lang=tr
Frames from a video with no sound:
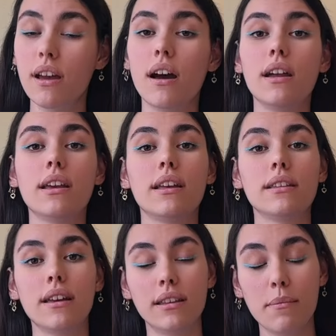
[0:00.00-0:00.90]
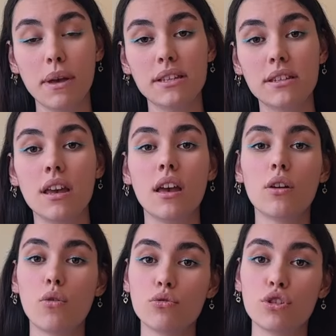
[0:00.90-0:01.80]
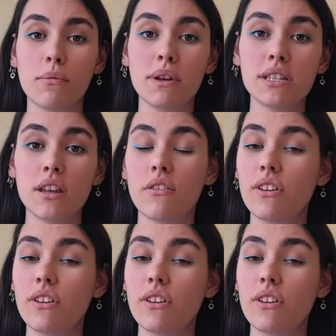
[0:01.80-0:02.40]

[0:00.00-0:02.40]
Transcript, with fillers: Hareket edemez, konuşamaz